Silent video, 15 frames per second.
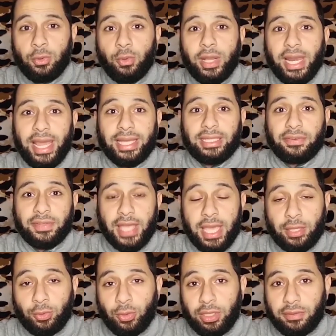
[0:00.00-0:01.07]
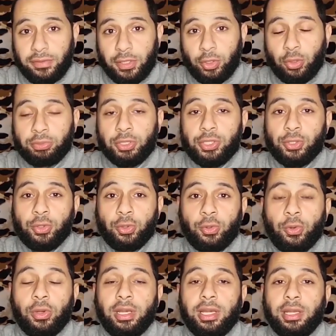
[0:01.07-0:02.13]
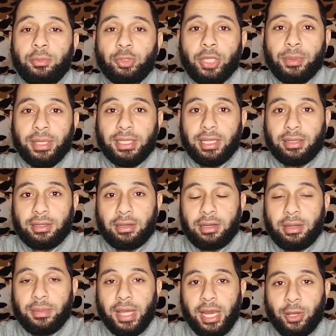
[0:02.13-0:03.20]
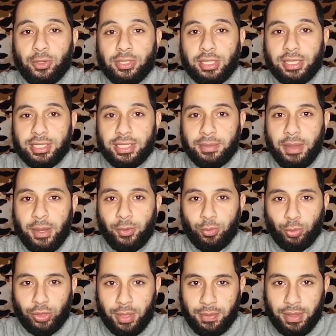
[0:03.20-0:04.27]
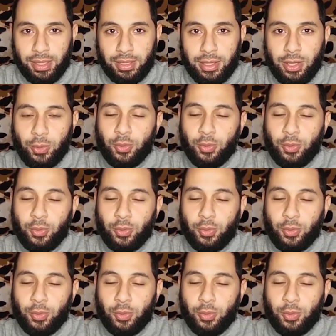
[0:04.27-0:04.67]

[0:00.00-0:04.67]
وكالعاده في نهايه كل فيديو بنشكر كل متابعينا الكرام على حسن الاستماع والمتابعه